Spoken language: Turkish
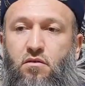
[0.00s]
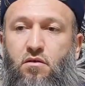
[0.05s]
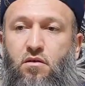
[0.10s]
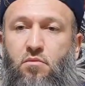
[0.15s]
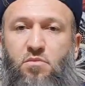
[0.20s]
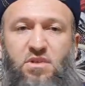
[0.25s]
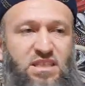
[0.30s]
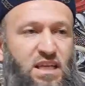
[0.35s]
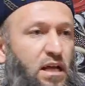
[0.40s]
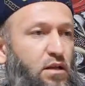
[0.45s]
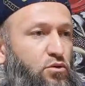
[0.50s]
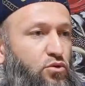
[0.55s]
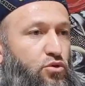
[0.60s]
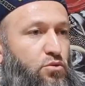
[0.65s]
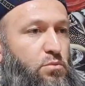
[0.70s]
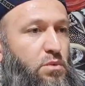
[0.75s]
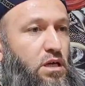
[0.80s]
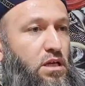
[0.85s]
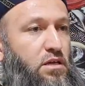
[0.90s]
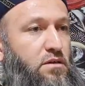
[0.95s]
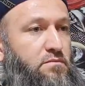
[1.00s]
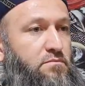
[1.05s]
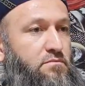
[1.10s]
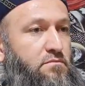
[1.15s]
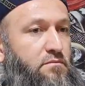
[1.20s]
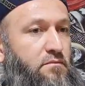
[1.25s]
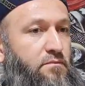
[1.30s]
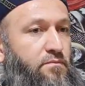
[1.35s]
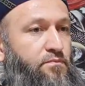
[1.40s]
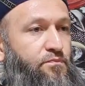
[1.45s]
Misal diyorum yani.
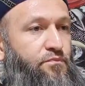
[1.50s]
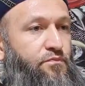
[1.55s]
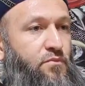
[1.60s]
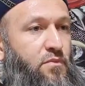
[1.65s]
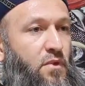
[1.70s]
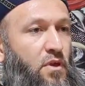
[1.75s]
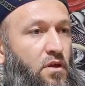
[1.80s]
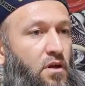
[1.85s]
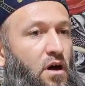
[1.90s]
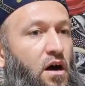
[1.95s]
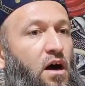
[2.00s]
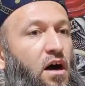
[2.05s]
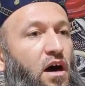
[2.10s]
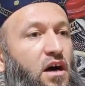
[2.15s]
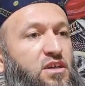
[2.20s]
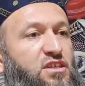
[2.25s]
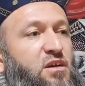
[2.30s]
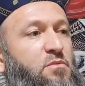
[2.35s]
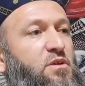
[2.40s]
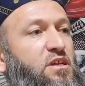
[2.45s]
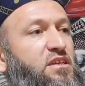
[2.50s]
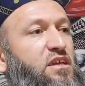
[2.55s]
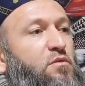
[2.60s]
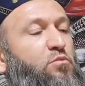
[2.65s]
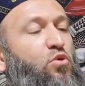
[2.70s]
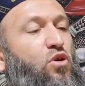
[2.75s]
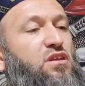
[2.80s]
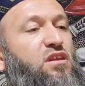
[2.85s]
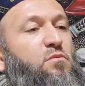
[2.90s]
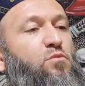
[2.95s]
Aha akşamına der
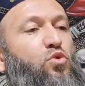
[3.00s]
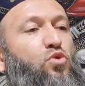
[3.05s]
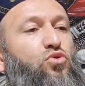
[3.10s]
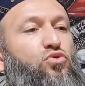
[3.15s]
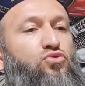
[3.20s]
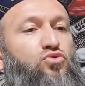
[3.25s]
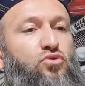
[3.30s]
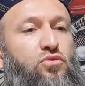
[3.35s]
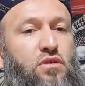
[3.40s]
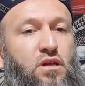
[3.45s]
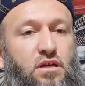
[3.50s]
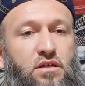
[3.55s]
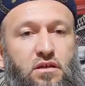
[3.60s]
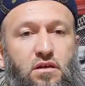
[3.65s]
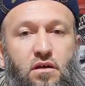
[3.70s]
bu adamı öldürürler.